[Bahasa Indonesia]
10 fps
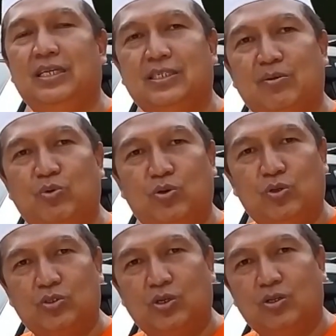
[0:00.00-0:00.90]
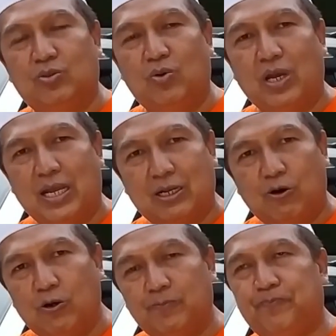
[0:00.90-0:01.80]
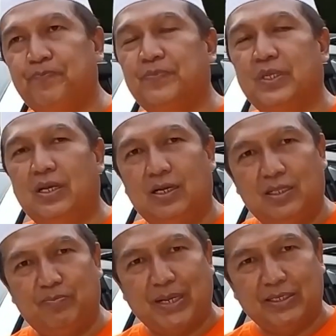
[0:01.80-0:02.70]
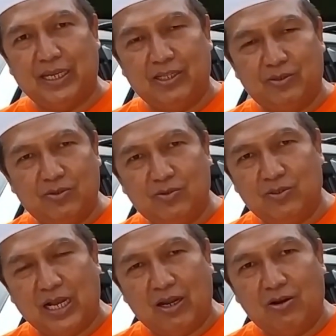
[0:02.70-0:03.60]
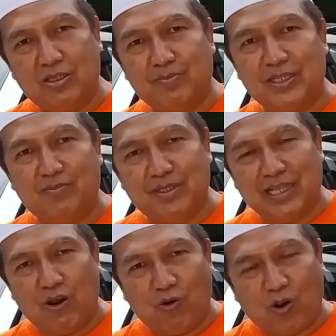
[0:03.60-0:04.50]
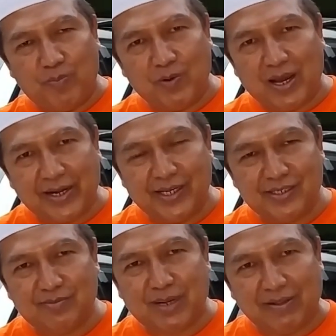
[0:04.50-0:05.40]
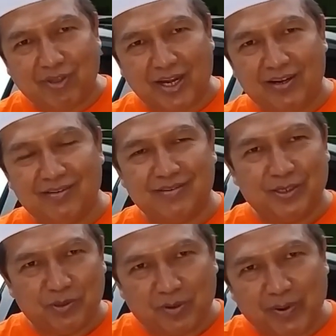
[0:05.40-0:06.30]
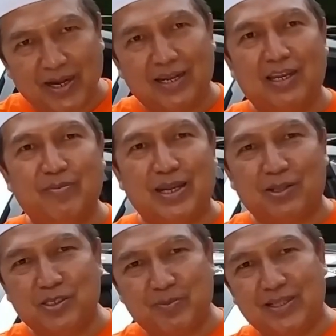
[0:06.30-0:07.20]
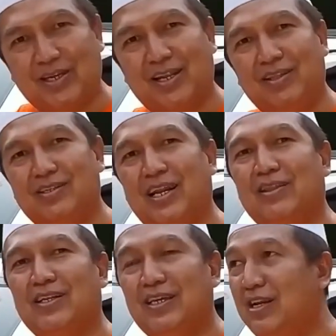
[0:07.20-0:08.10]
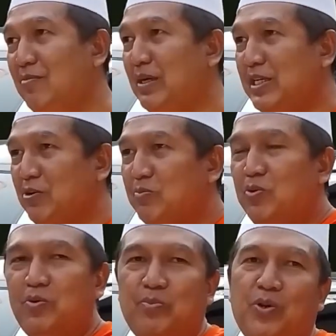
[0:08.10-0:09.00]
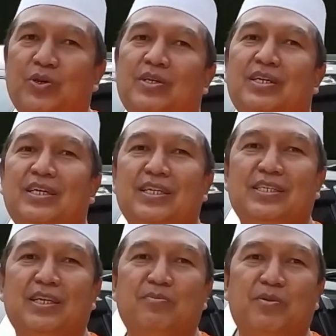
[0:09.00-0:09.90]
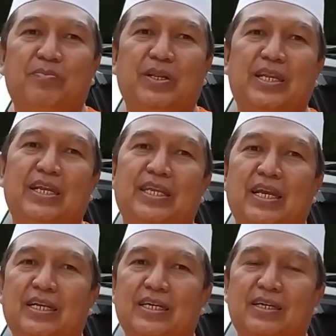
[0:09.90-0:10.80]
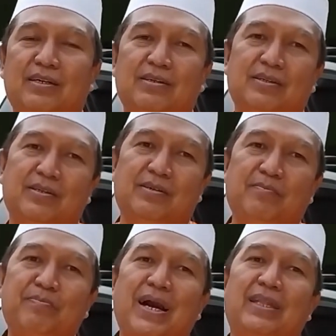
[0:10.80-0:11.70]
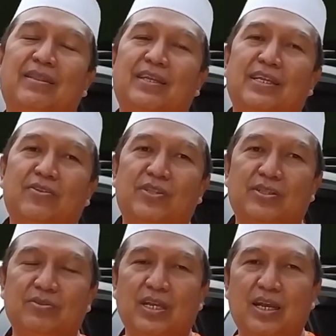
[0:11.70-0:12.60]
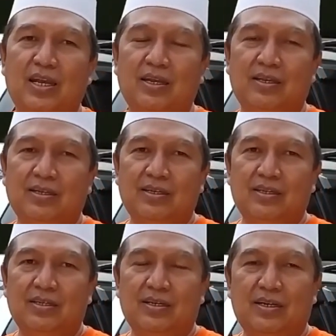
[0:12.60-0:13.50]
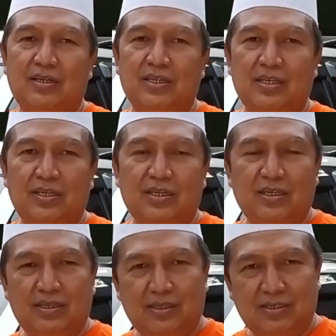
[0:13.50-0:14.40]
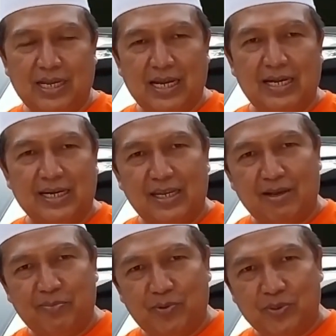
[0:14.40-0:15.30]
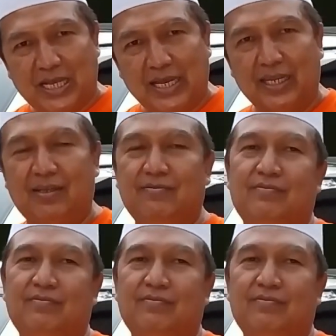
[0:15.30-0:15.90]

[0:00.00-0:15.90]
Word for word: Desa Bulurjo Tulung Agung. Nah, tepatnya itu kalau teman-teman tahu kopi waris Martin itu ke barat 500 meter nanti selatan jalan banyak kumpul-kumpul di mobil dan yang keempat itu tentunya eh, di Jalan Raya Pulusari